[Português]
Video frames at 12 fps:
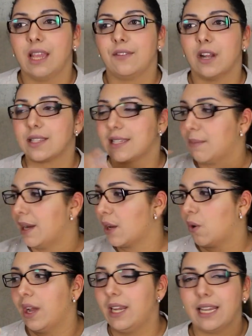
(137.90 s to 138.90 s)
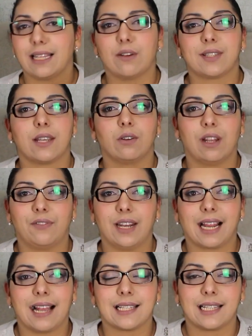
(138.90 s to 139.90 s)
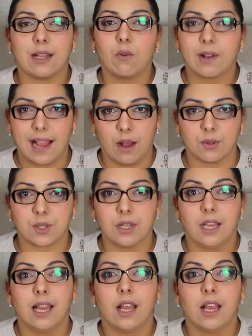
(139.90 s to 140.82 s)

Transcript: Final de semana correria tal, segunda-feira a casa tá um caos.